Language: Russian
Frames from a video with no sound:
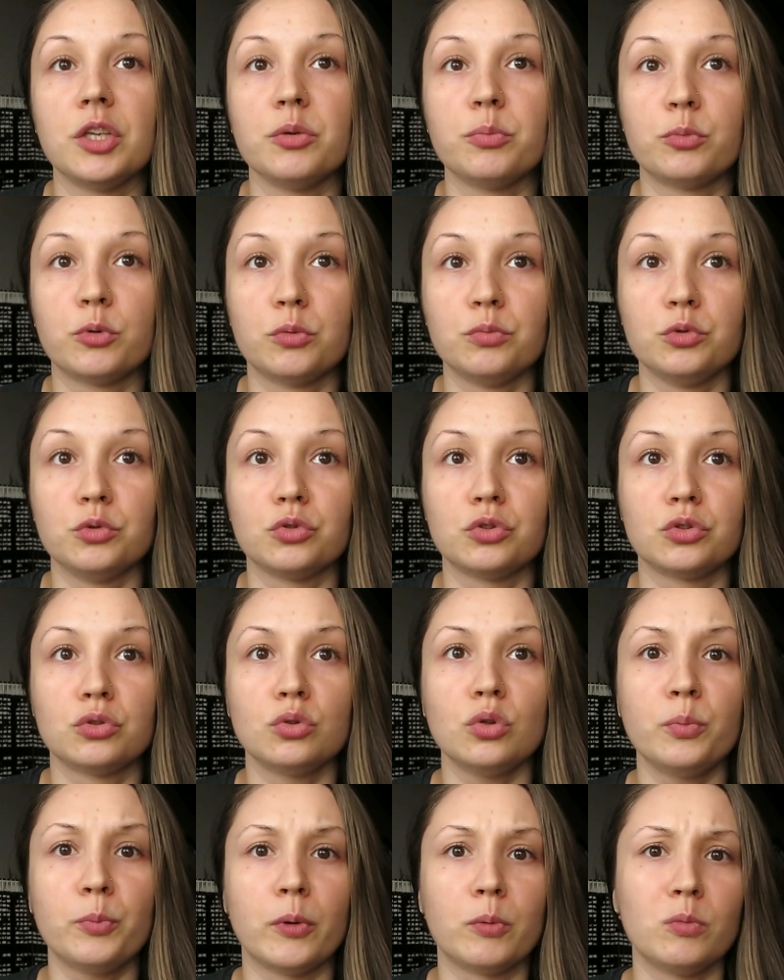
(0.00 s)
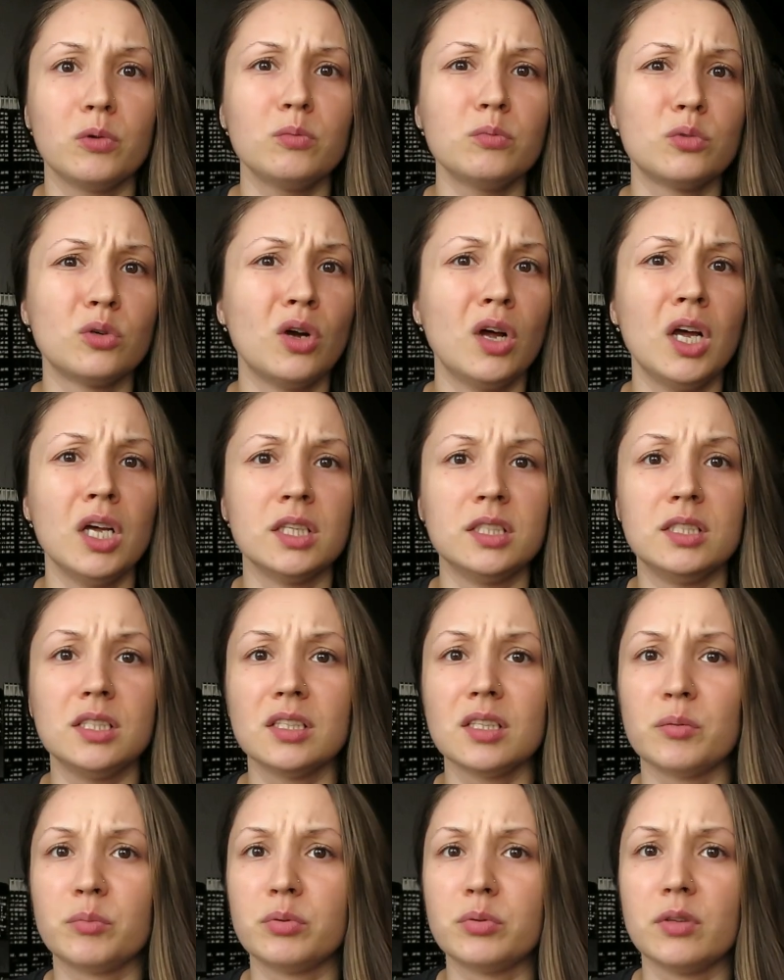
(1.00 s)
не помню что, по-моему,
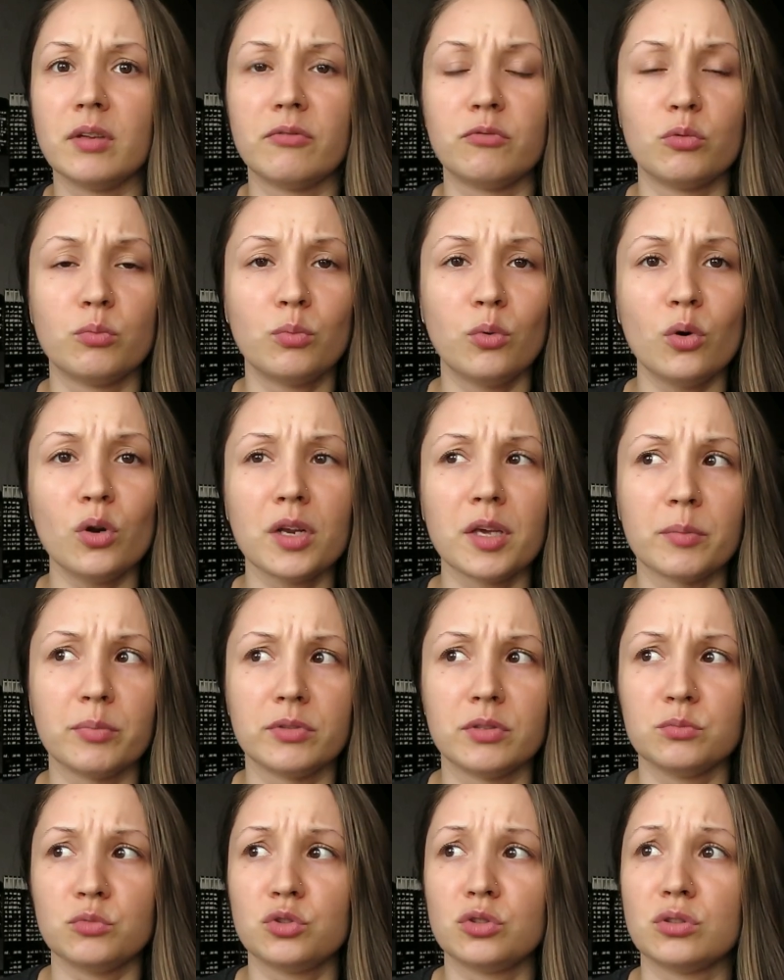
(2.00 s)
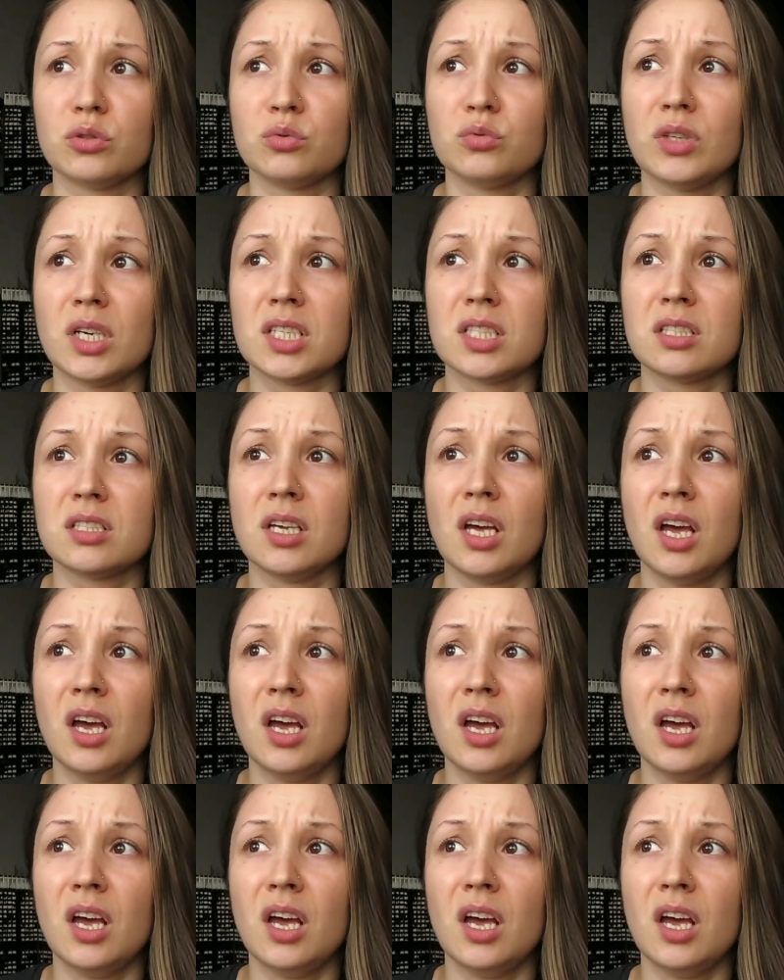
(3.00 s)
дело было в уборке, потому что у нас